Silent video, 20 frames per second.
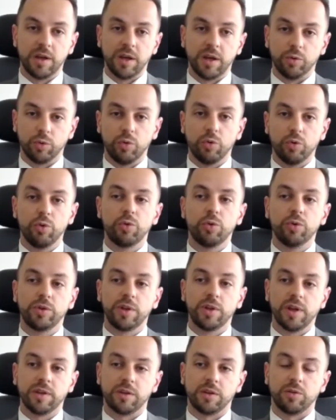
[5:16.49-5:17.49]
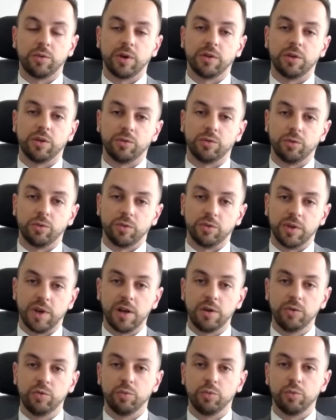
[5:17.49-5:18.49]
Et donc, aux côtés de la sécurité
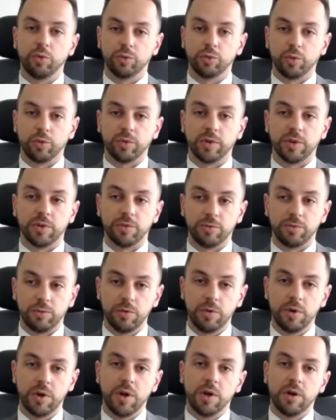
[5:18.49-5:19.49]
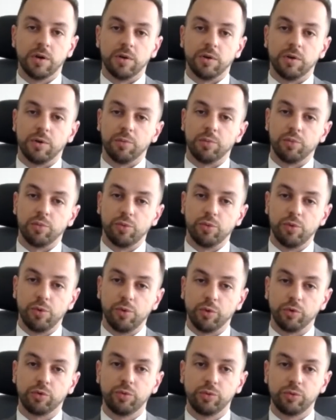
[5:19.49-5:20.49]
sociale, nous montons des fonds euh,
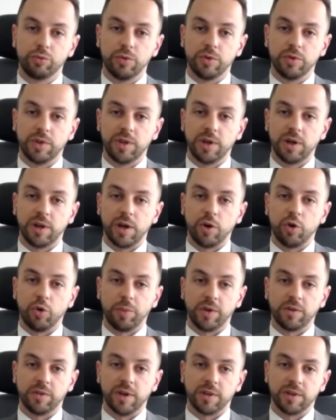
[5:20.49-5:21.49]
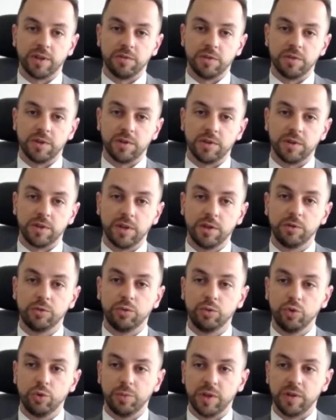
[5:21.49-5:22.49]
pour soutenir la reprise d'activité
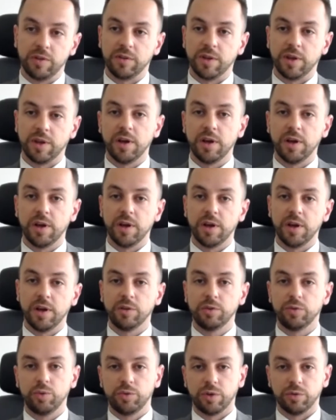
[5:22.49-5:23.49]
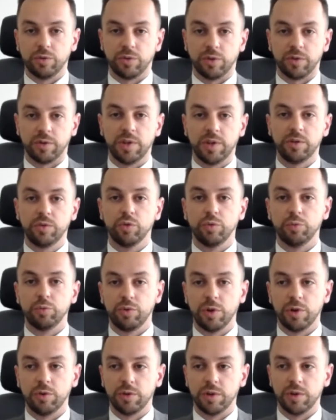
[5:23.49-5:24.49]
de nos médecins, de nos centres de santé, de nos
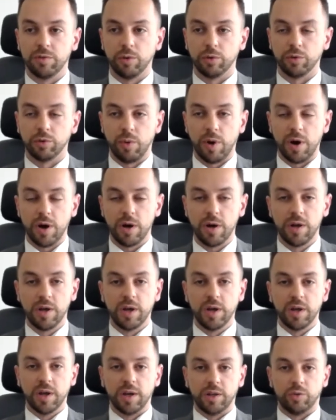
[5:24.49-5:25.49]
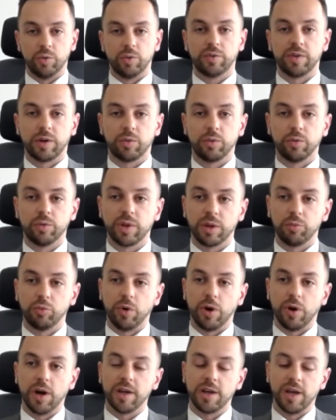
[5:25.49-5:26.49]
mutuelles de livre 3. Et donc, ça
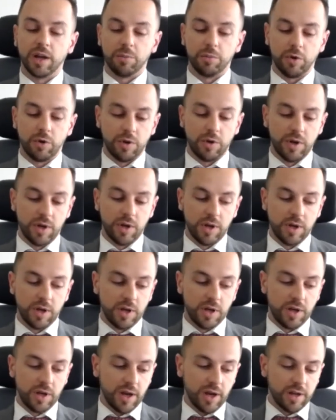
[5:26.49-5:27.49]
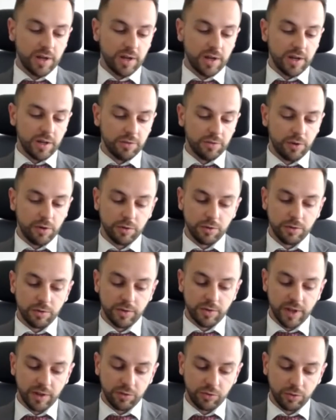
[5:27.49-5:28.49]
contribuera également à l'effort euh,
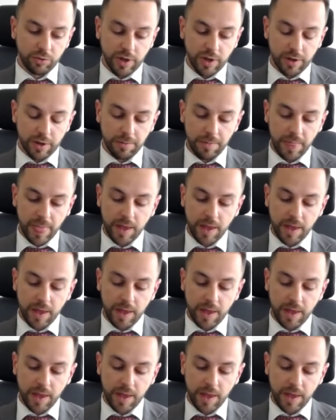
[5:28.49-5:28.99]
national.